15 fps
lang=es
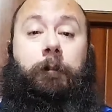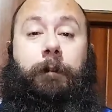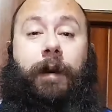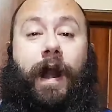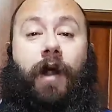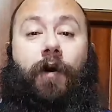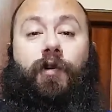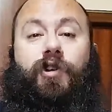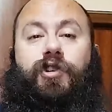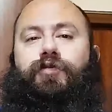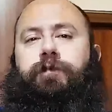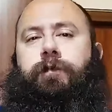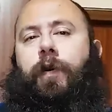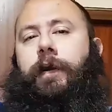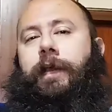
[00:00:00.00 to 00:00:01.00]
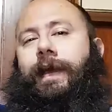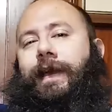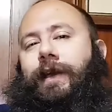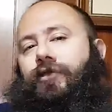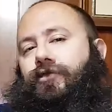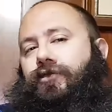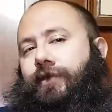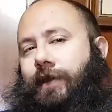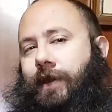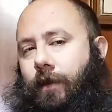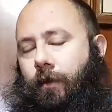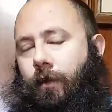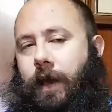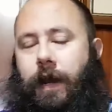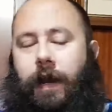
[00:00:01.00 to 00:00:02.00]
Para algunos puede que os dé
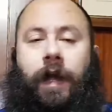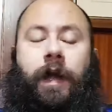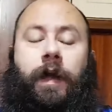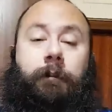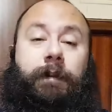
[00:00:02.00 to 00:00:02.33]
igual,